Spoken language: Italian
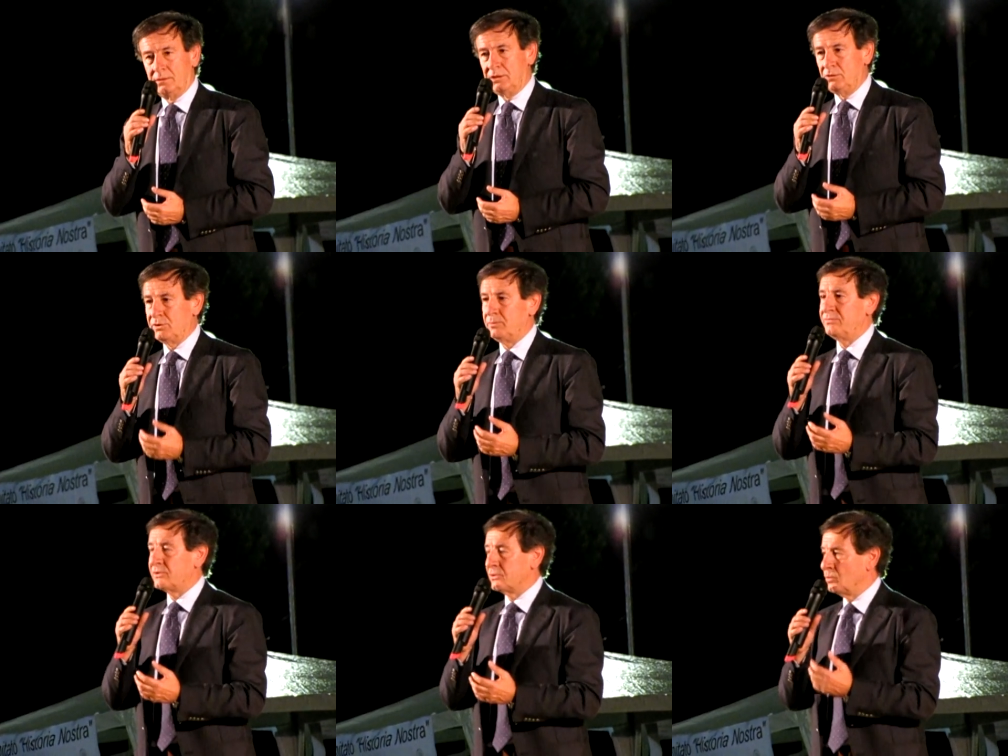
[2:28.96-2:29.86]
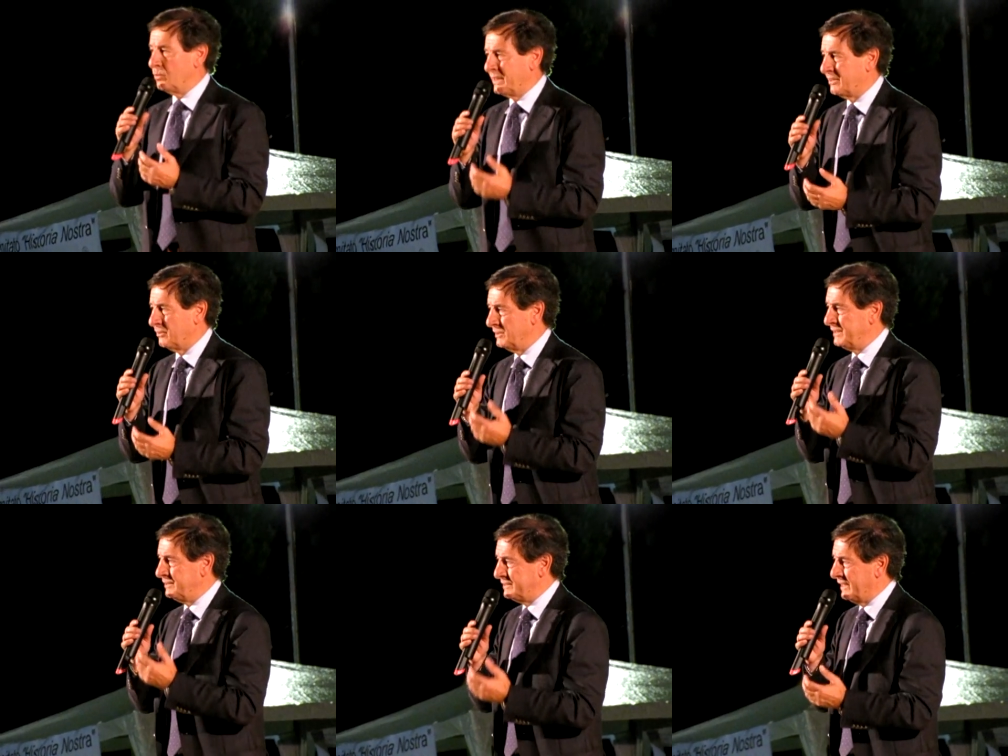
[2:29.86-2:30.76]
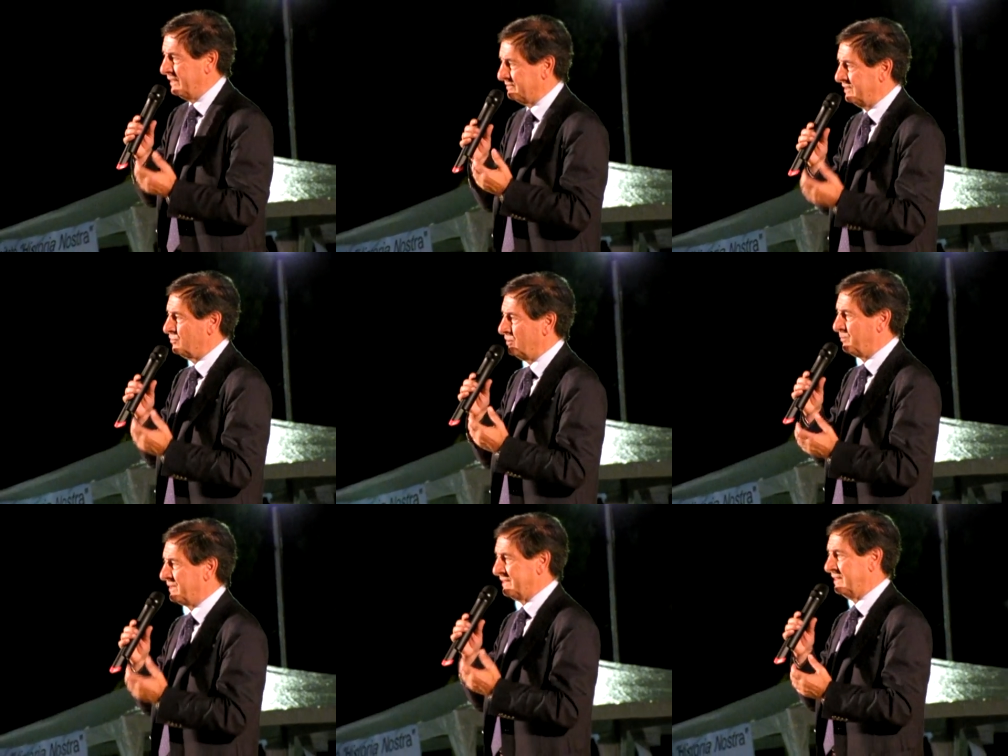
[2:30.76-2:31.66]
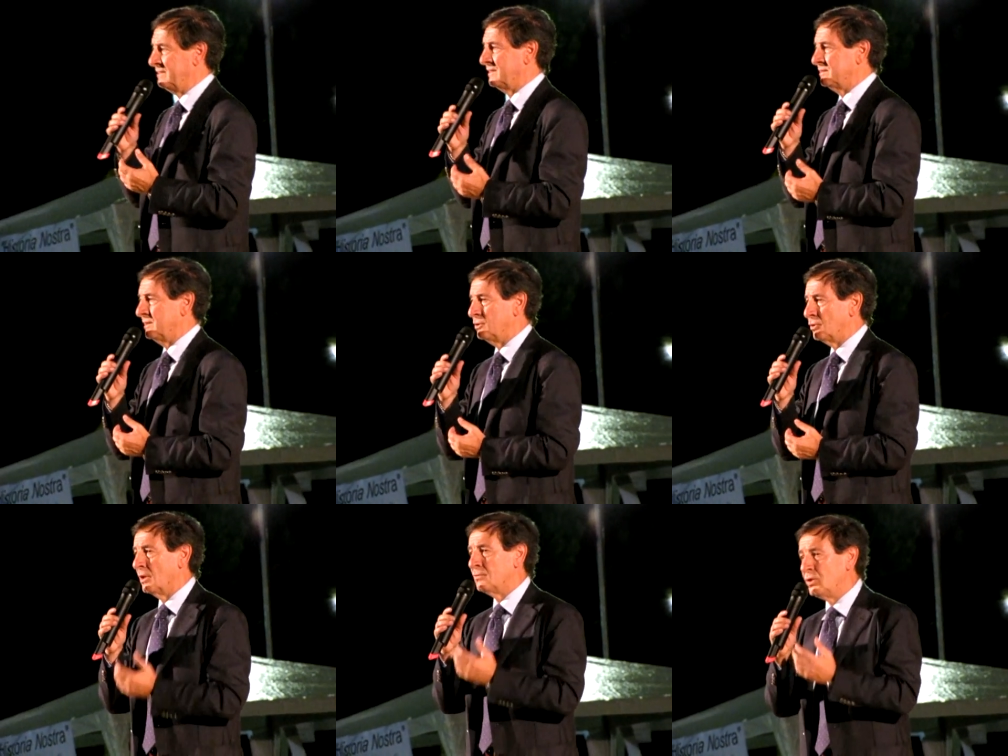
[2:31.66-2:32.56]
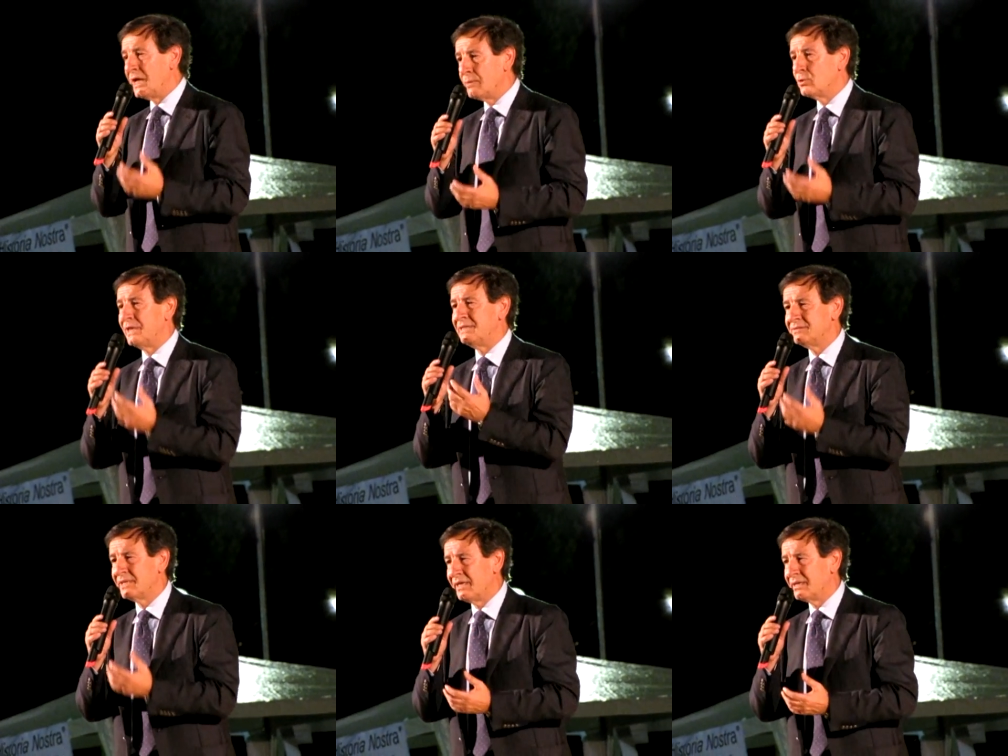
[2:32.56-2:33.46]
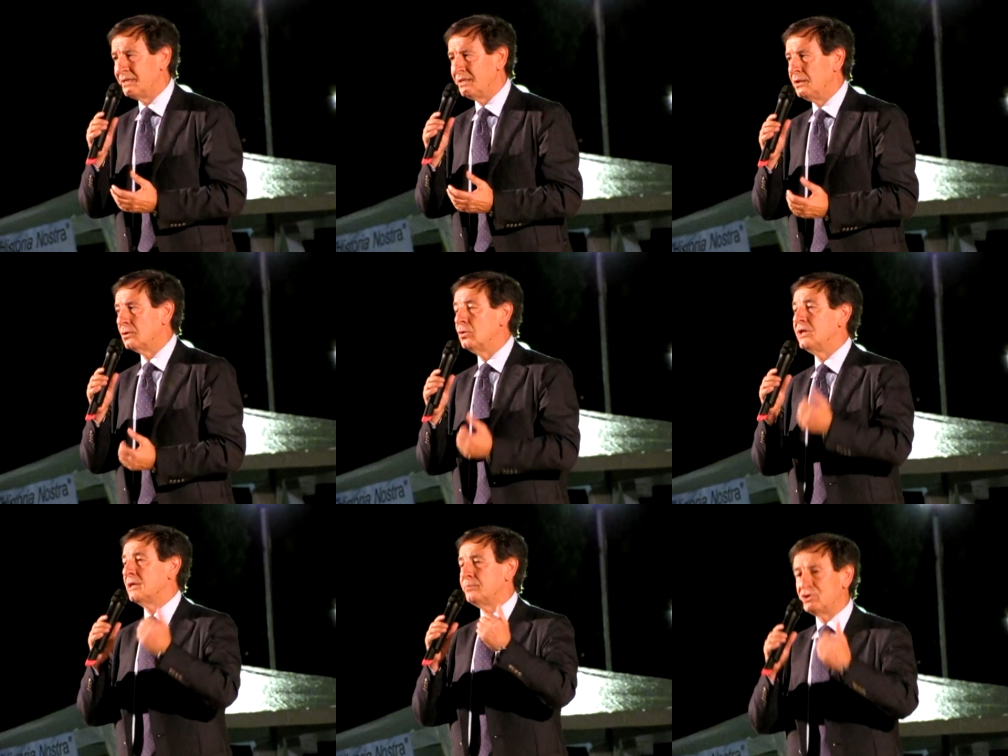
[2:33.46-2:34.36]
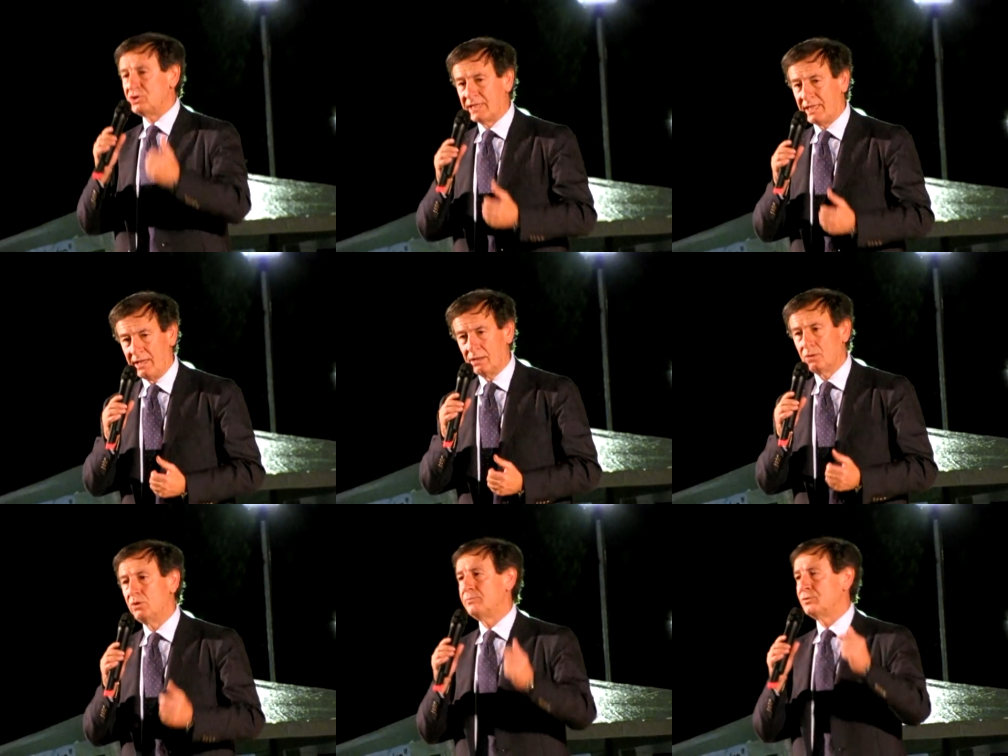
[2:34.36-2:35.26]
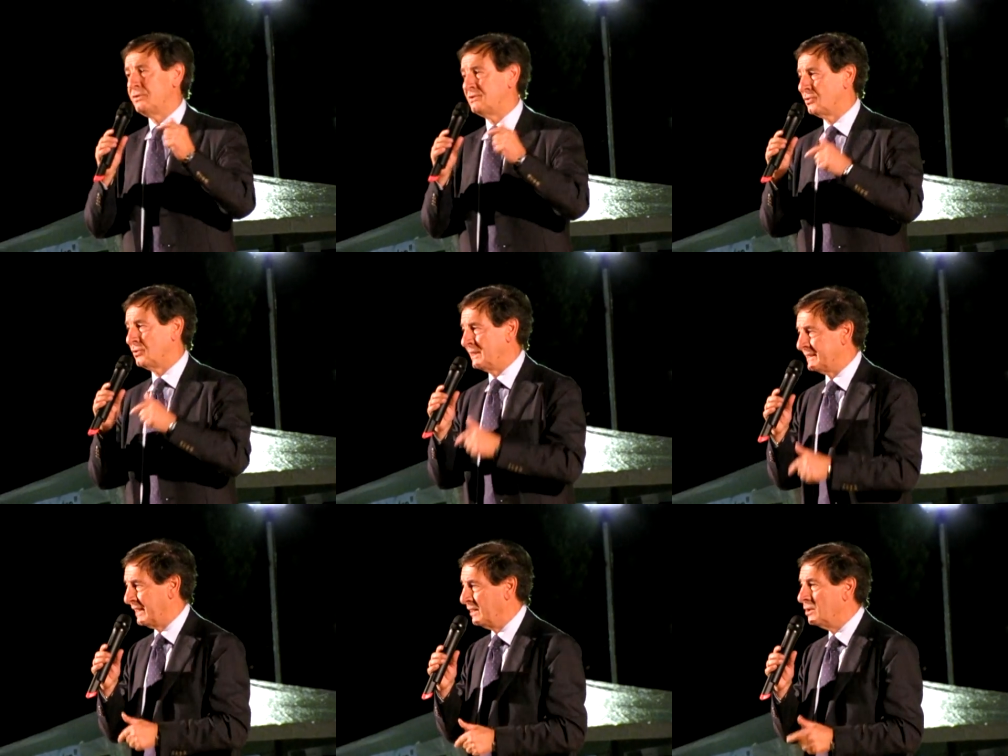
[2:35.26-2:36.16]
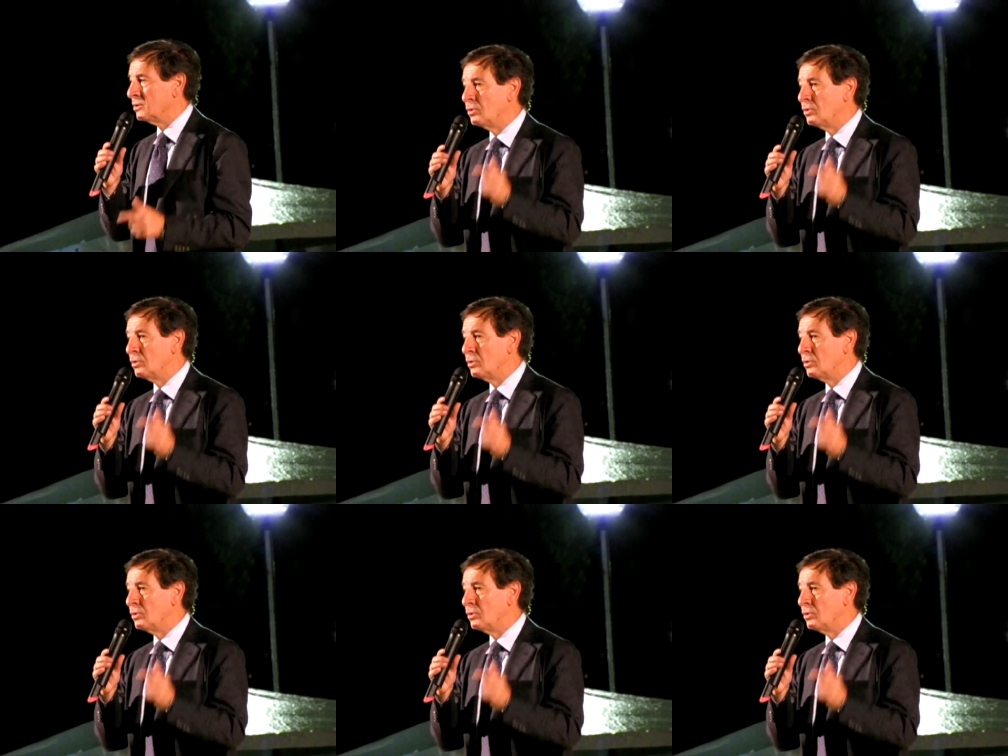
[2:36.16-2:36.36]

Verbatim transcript: che dovrebbe far recuperare un'identità e il senso di appartenenza al territorio lo vogliamo realizzare con le capacità, con le professionalità,